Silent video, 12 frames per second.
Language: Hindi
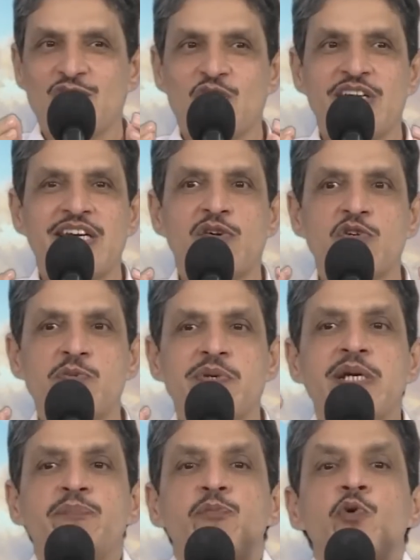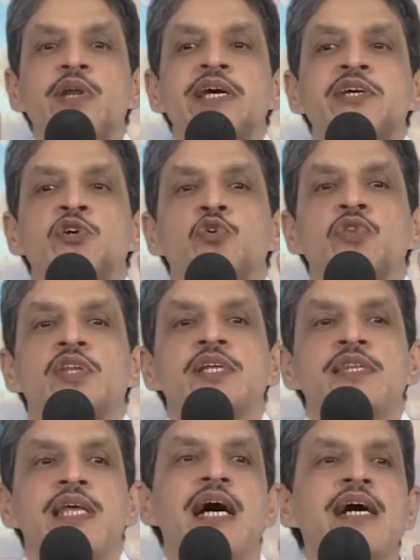तो ये कुछ मिनट पूरे
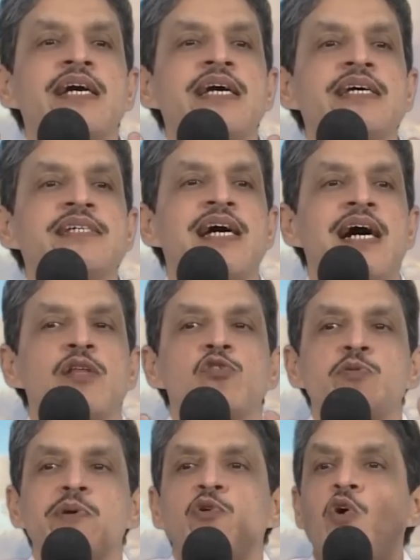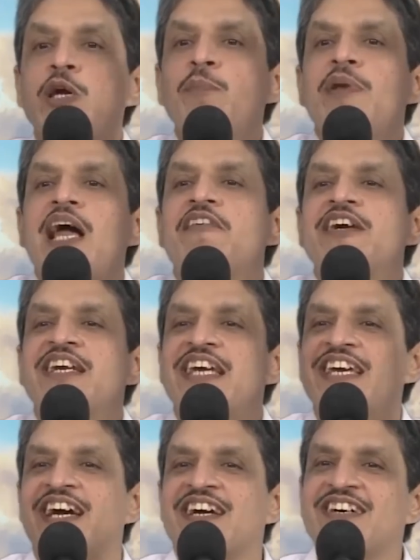शुद्धता के साथ उसमें कोई मिलावट
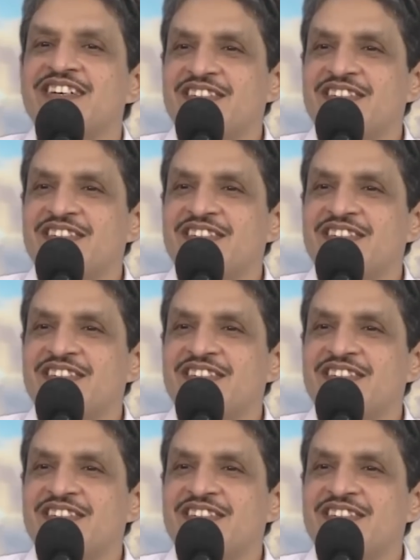नहीं है